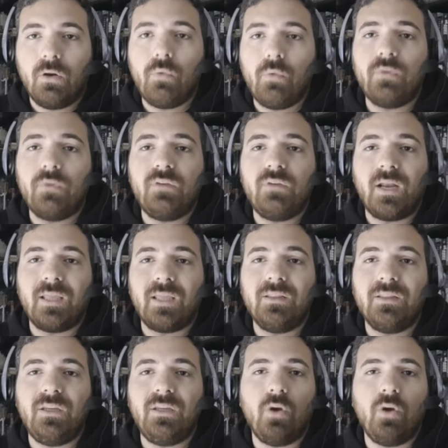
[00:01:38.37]
El nuevo cine
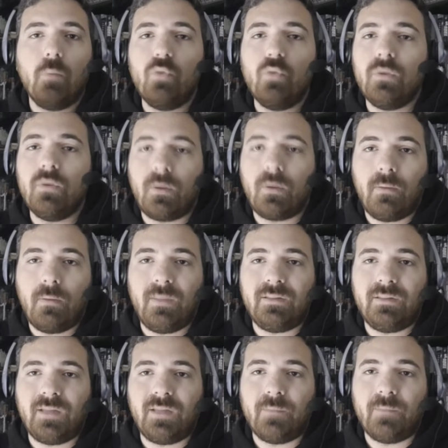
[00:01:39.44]
argentino, muy
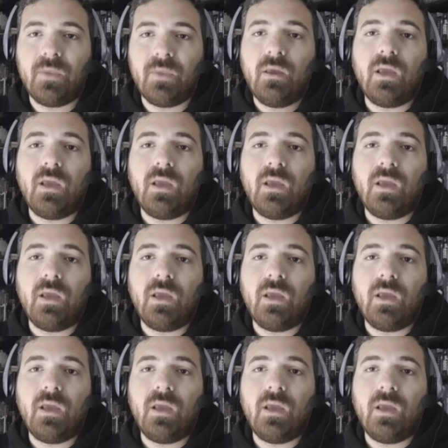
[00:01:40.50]
brevemente,